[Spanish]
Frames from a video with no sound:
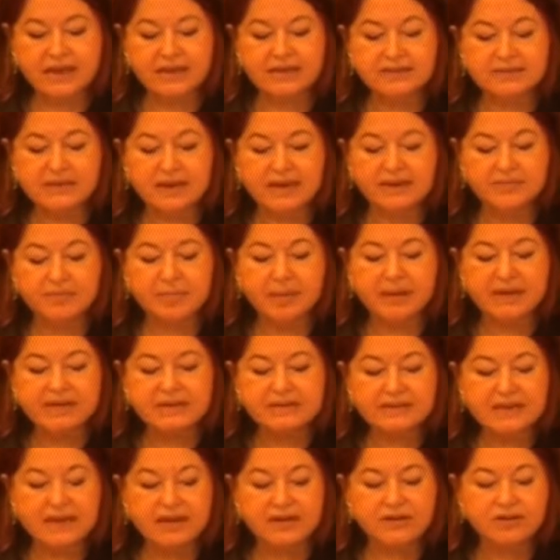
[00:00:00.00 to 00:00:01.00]
están
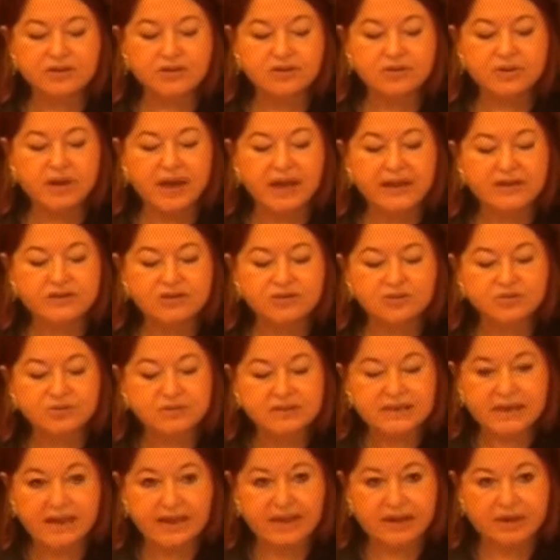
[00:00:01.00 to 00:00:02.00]
pensando en
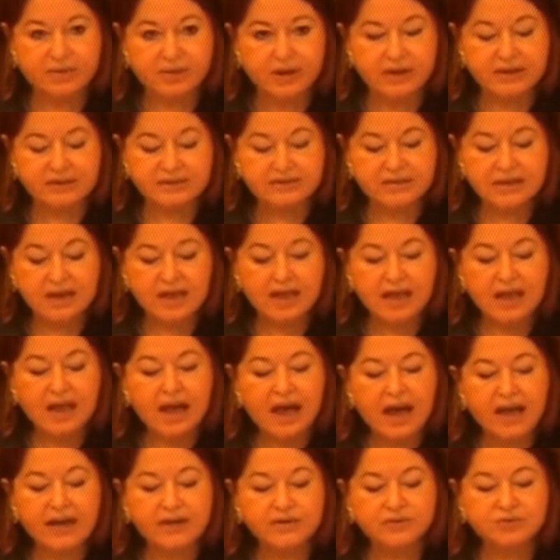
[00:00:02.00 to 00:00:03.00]
sus lenguas
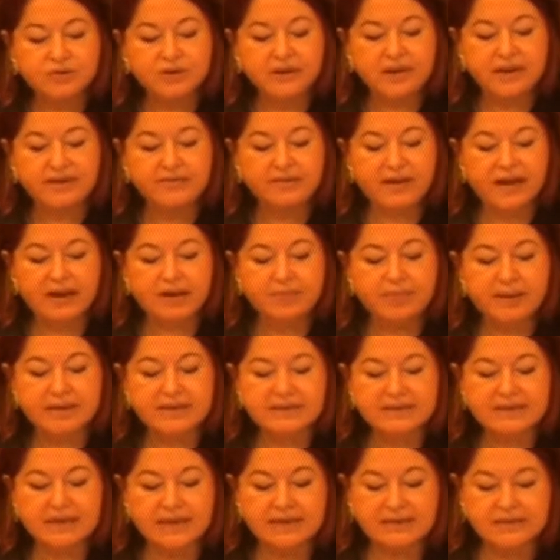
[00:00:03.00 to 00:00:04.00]
a un nivel
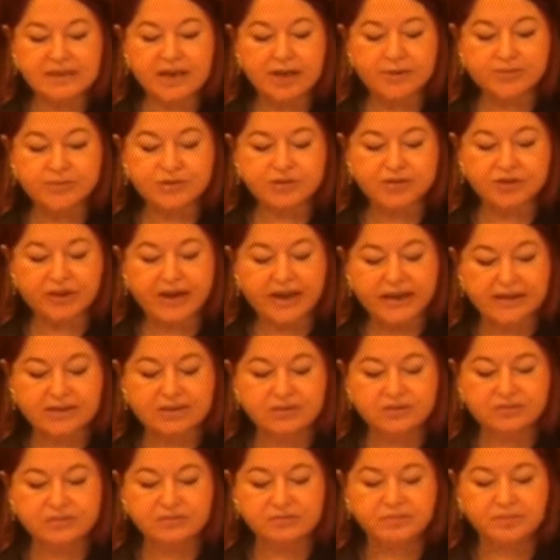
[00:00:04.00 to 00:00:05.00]
bastante
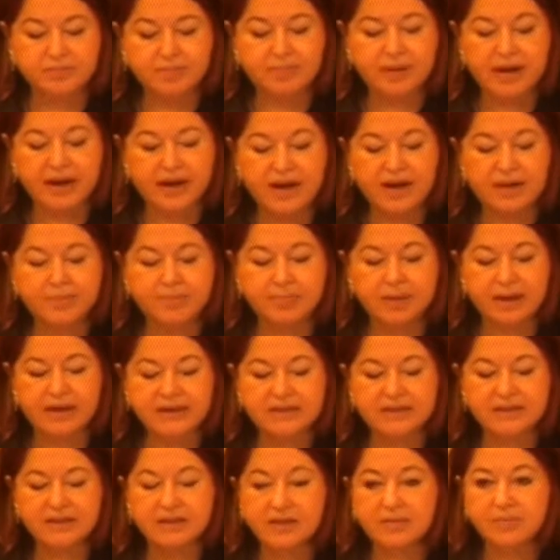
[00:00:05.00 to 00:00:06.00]
abstracto para
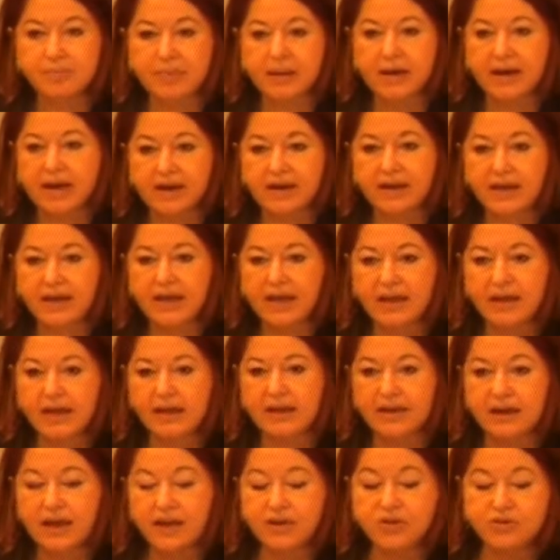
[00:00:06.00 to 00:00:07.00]
participar
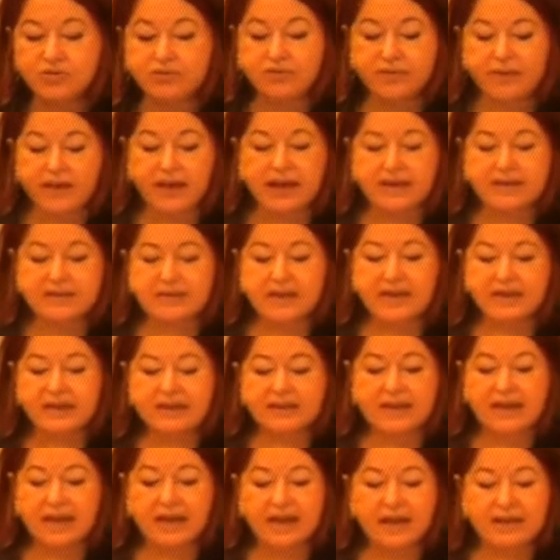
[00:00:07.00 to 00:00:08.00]
en la lluvia de
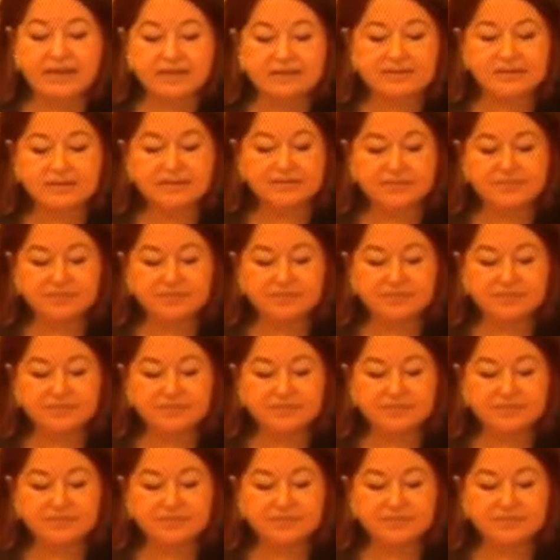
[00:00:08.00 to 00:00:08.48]
ideas.